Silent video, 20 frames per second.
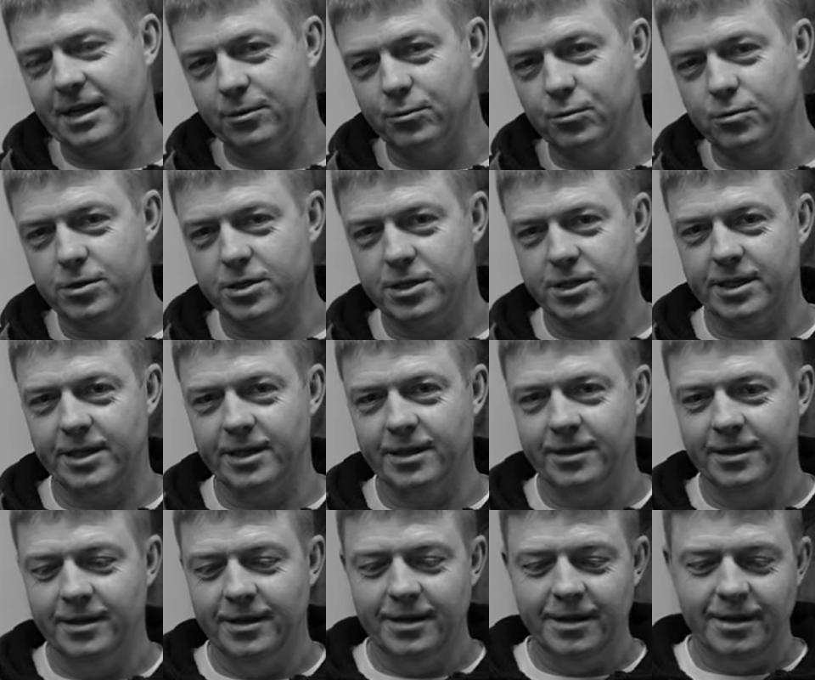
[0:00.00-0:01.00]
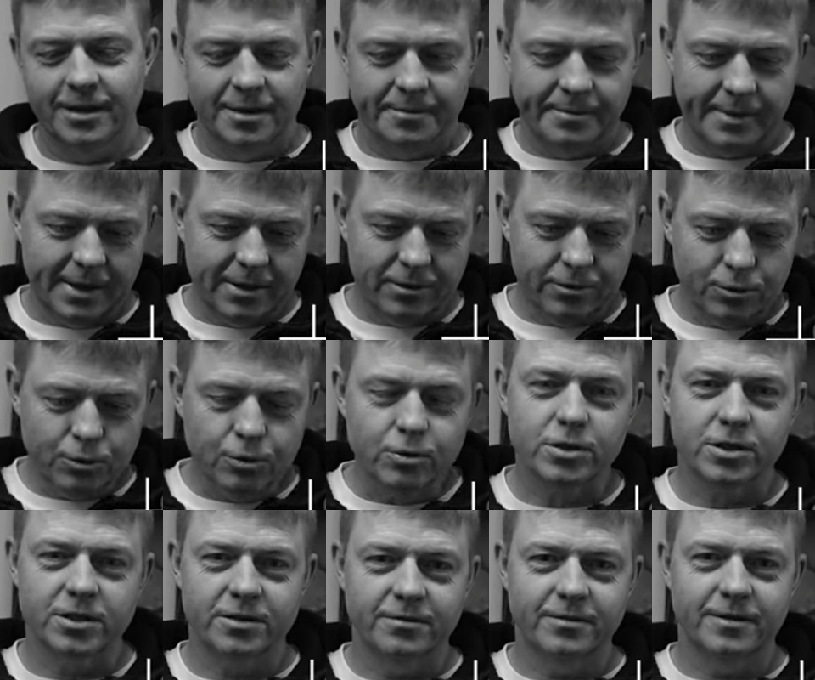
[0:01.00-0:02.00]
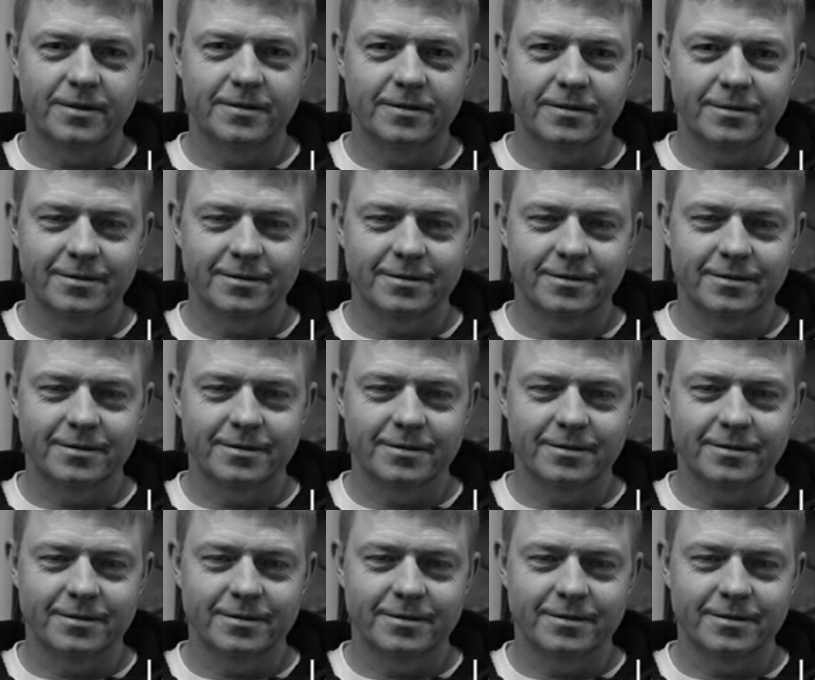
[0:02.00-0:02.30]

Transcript: dłuższe mają dłuższą.